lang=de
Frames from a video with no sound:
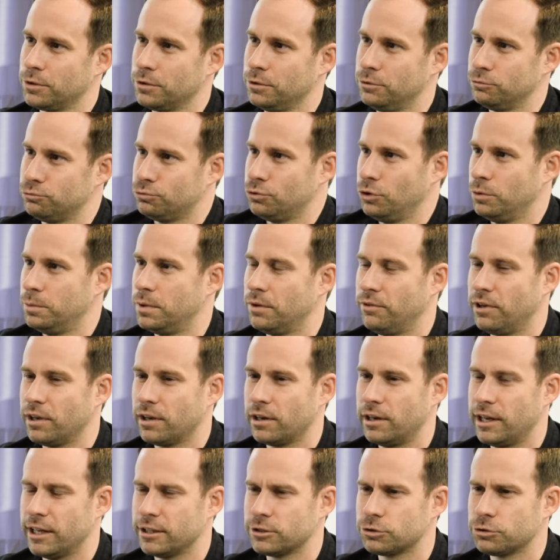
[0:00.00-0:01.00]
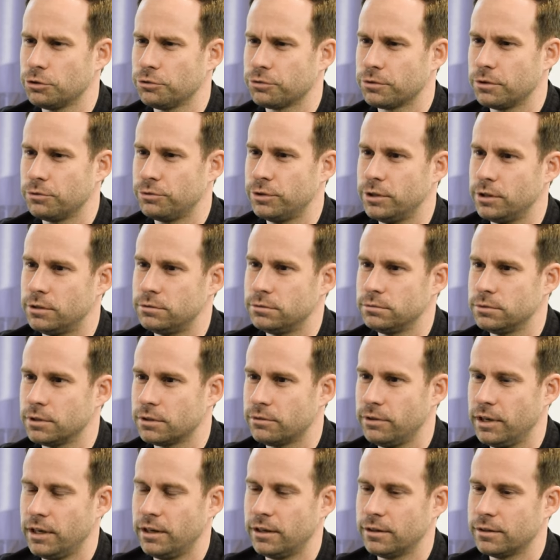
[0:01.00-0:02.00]
Und da habe ich ein wenig Leidenschaft dafür
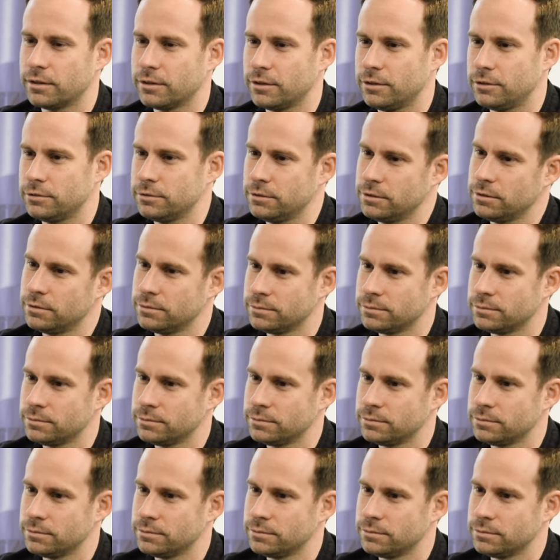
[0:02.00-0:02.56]
entwickelt und